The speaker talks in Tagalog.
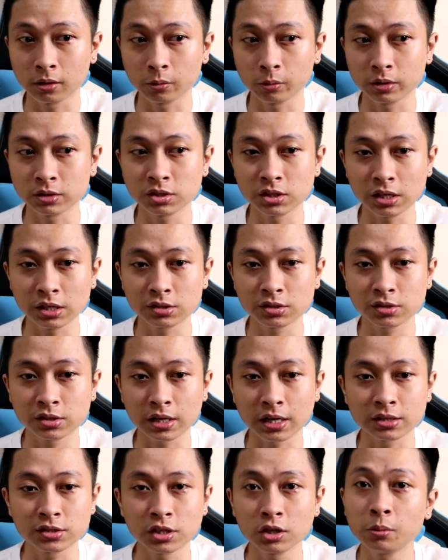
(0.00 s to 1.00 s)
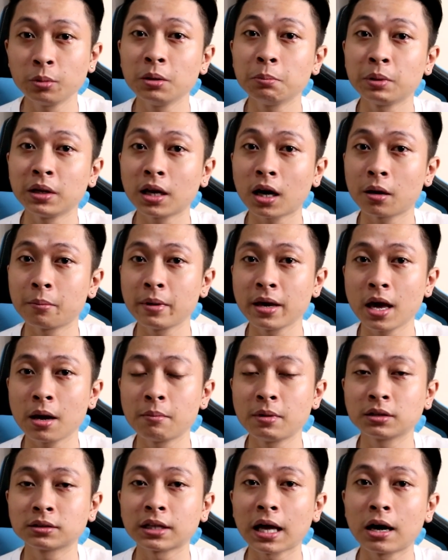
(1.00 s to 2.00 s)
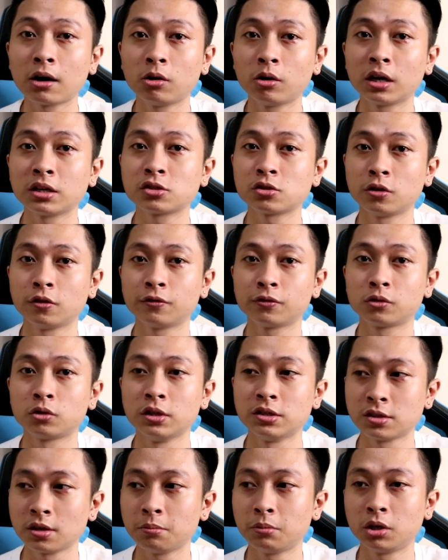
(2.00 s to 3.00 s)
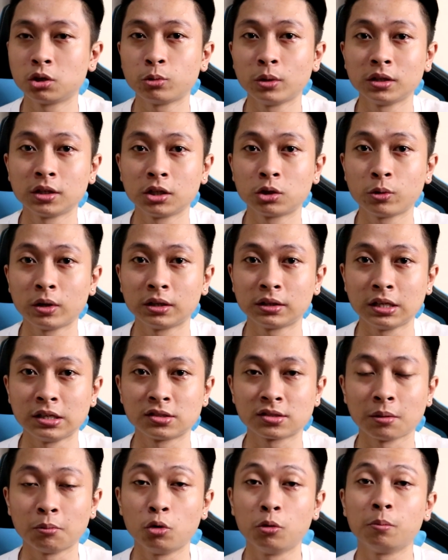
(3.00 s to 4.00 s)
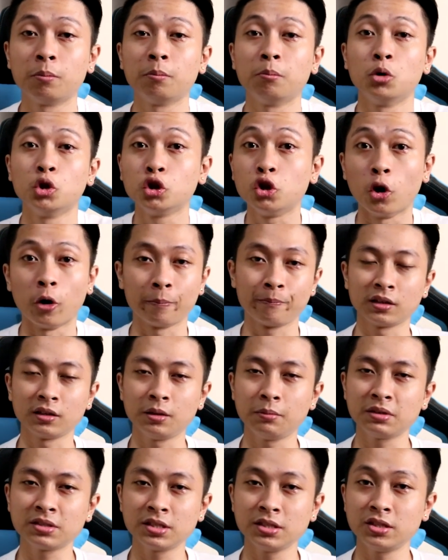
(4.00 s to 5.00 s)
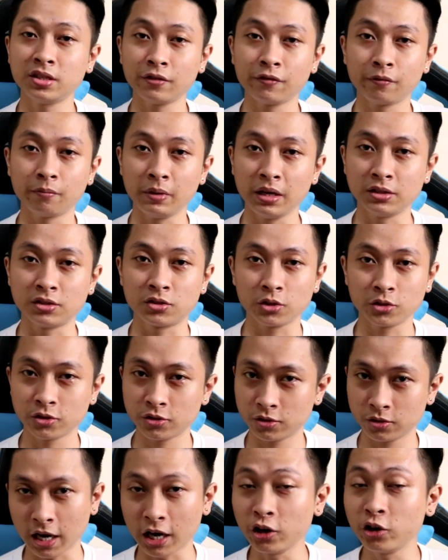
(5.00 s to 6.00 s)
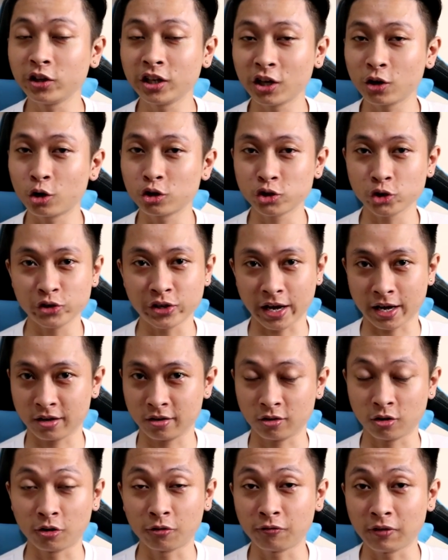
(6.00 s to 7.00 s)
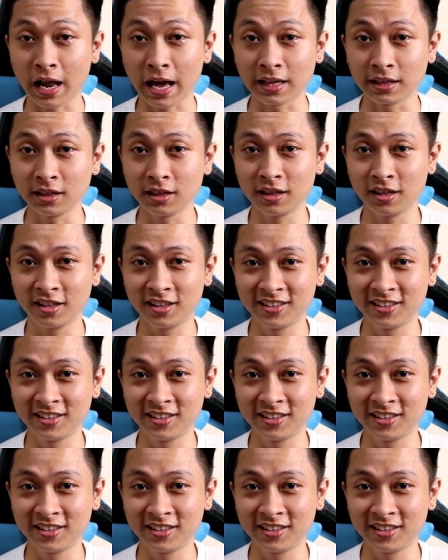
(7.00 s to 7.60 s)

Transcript: which is uh, sino ba yung pinakamayamang tao as of December 2020 sa buong mundo? 'Di ba si Jeff Bezos? Ano yung negosyo niya? Offline.